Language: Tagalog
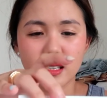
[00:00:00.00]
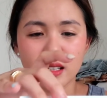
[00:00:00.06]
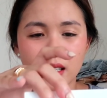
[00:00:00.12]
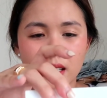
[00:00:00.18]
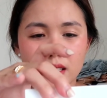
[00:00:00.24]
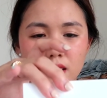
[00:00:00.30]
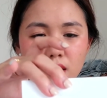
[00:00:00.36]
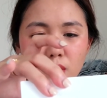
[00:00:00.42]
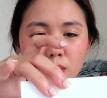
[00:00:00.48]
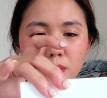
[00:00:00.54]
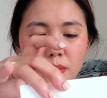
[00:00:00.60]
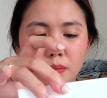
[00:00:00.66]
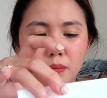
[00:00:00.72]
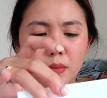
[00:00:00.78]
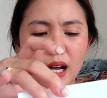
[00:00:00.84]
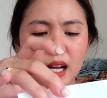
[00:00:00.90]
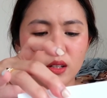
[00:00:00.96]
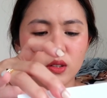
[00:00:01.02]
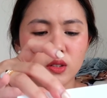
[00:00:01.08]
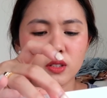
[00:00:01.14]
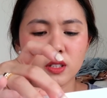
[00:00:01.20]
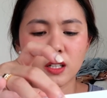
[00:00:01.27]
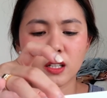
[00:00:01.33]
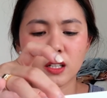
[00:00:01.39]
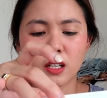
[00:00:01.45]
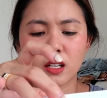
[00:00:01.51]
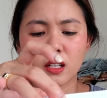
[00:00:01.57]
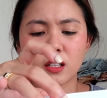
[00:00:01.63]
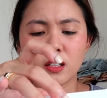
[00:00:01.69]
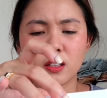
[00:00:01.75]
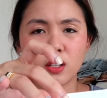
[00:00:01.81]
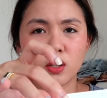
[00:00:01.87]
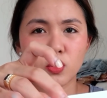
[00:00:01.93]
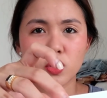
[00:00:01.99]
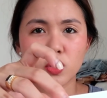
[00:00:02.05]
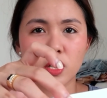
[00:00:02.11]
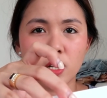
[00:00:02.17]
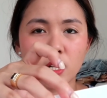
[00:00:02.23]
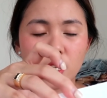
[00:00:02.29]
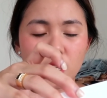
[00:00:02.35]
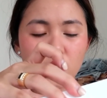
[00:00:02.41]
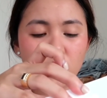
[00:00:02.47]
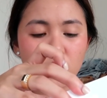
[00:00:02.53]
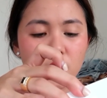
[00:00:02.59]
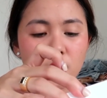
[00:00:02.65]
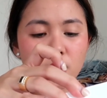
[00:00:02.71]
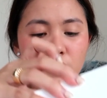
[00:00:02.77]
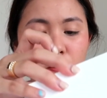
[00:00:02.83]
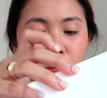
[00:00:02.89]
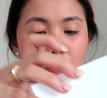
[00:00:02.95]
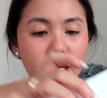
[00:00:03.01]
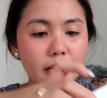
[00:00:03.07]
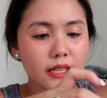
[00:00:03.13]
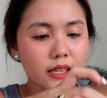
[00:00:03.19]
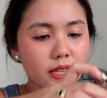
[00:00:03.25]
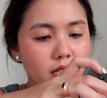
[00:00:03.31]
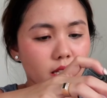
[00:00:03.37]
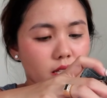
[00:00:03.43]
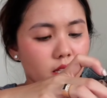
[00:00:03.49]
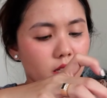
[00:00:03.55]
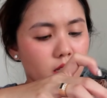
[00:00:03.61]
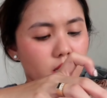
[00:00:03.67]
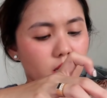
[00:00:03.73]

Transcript: Kasi yung bago nila, hindi ko siya bet. Okay.